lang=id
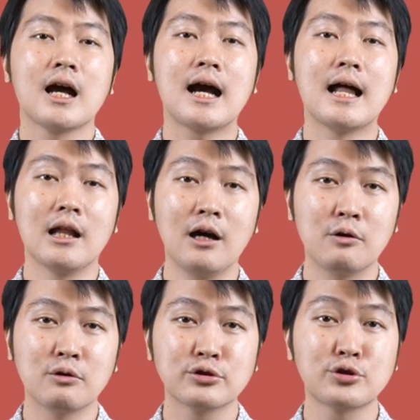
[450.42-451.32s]

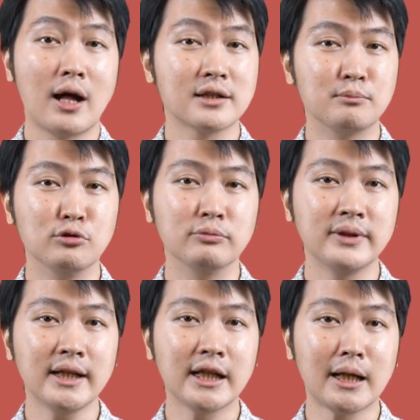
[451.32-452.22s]
kalau soal
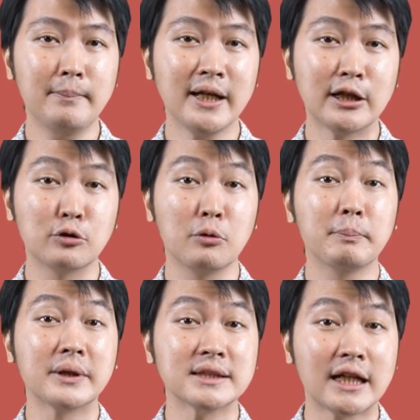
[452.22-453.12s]
sebelumnya kita menghitung
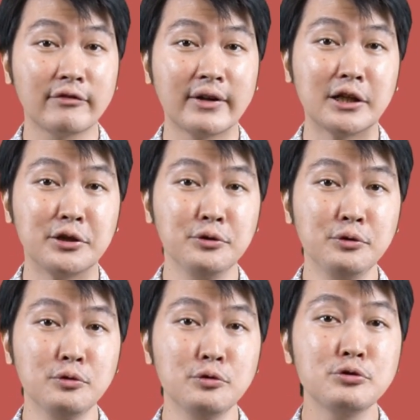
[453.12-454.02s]
present value
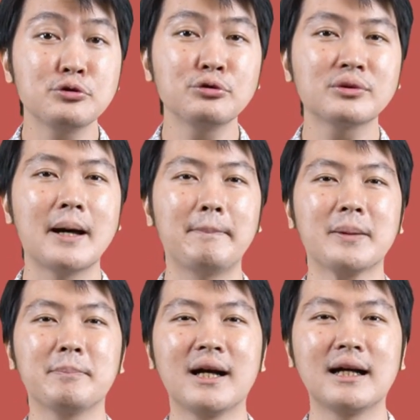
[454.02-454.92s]
untuk
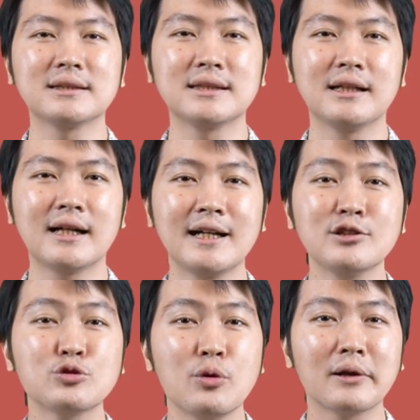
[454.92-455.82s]
dapat
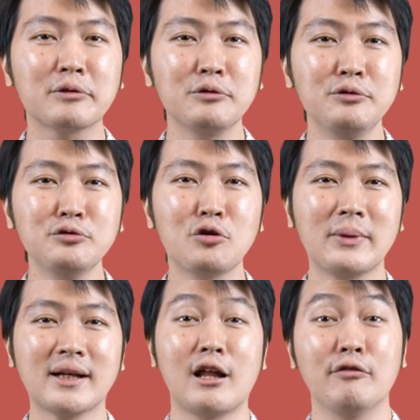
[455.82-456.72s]
menghasilkan suatu
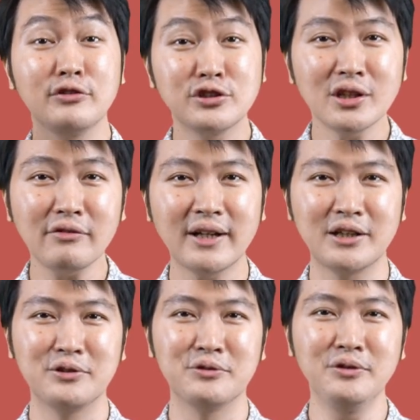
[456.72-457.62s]
nominal future
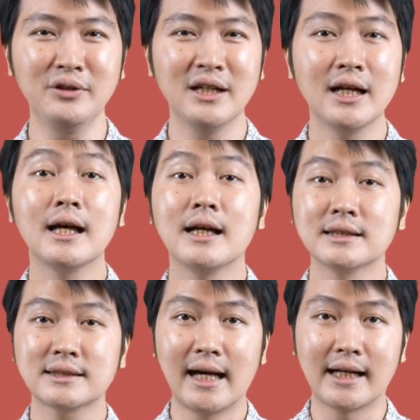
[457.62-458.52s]
value,
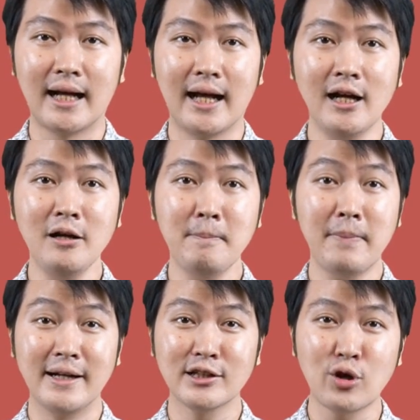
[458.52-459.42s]
sekarang
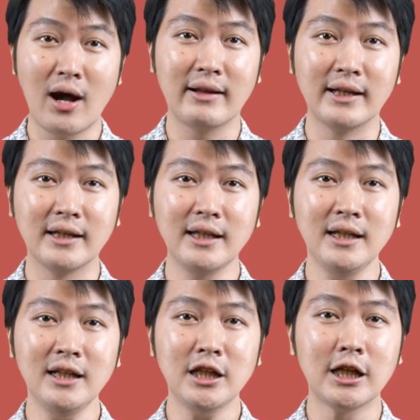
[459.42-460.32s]
pada soal
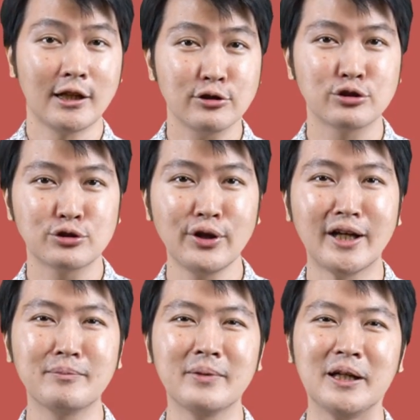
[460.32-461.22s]
ini kita justru
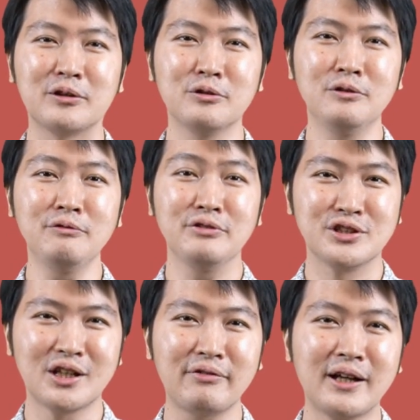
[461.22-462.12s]
ingin menghitung
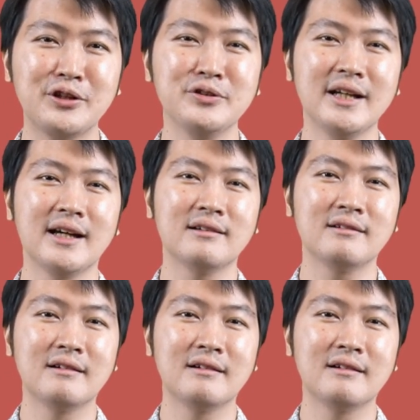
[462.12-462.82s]
future value-nya